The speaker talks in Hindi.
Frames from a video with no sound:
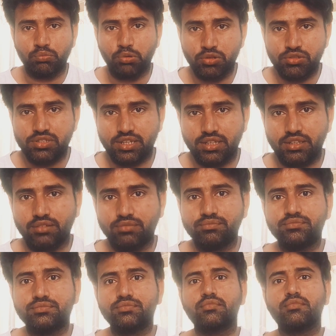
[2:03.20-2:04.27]
वो बहुत ज़्यादा
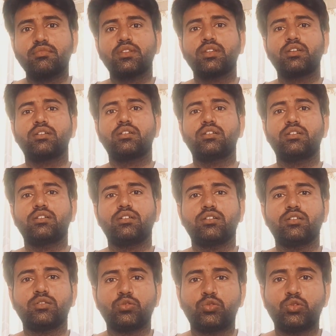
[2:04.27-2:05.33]

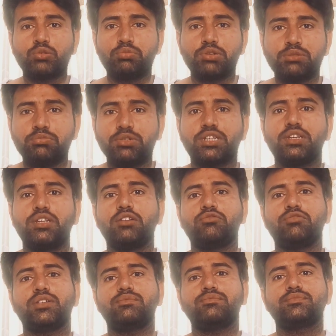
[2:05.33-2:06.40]
गुर्बत में घिरे
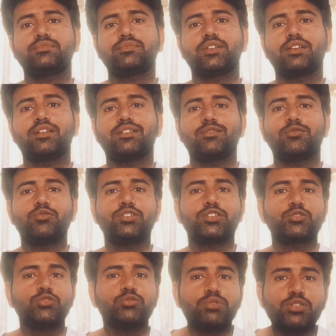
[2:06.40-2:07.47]
हुए हैं
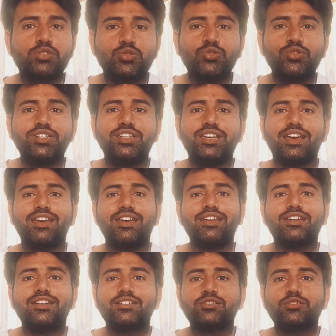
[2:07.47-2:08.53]
उनकी जो मजदूरी है
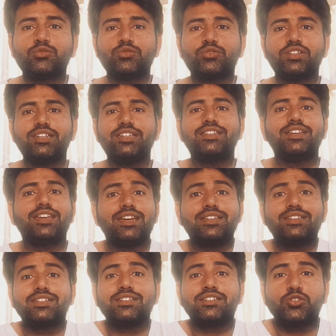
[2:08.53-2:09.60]

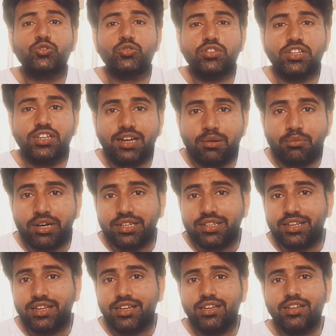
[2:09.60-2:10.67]
एक दिन की जो उनकी
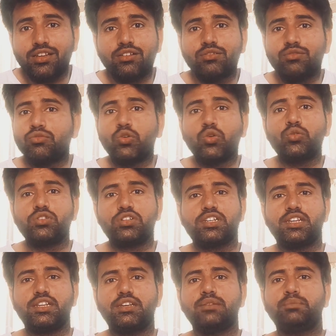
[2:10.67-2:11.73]
कमाई है वो
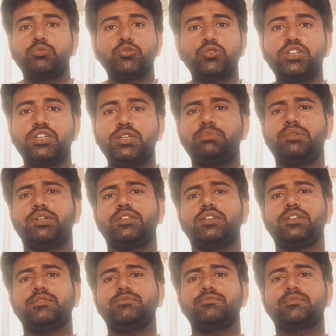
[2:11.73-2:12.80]
उनके लिए पूरी नहीं
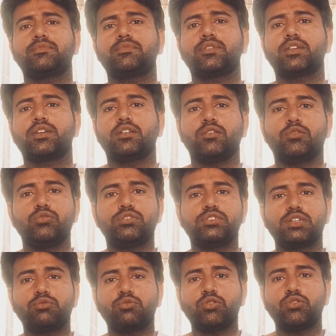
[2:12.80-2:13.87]
पड़ती
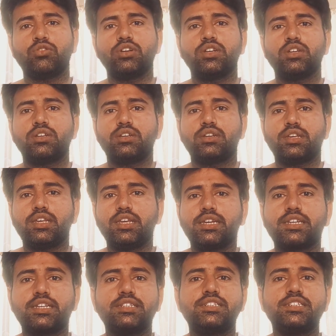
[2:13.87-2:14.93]
उससे वो
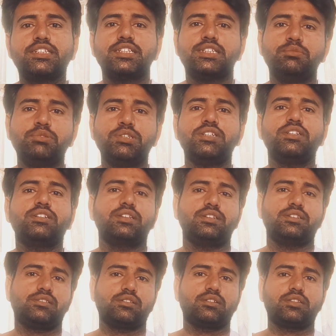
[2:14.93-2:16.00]
एक के जी घी भी नहीं
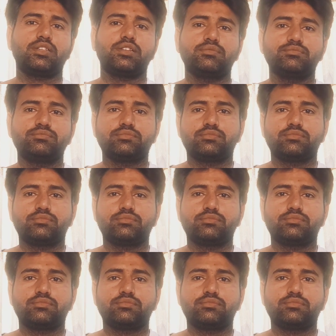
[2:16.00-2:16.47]
खरीद सकते